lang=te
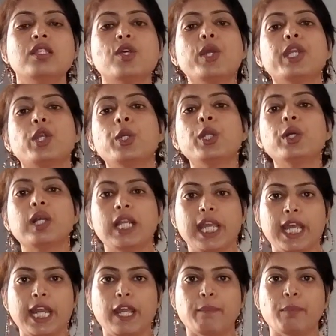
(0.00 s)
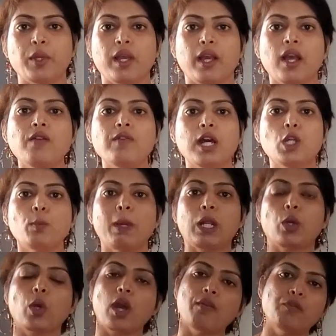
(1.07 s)
సో ఈ రెండు క్లియర్ అయిపోయాక వాళ్ళు
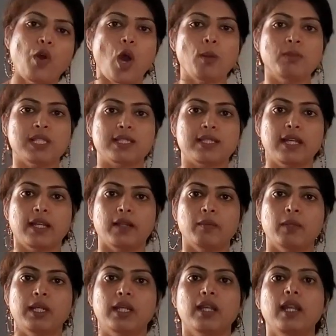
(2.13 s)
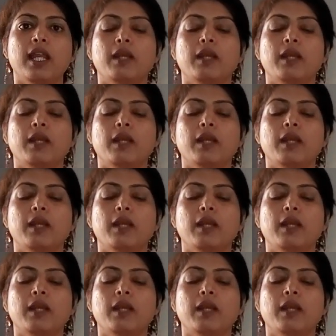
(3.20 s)
మనకు ఒక ఫామ్ ఇస్తారనమాట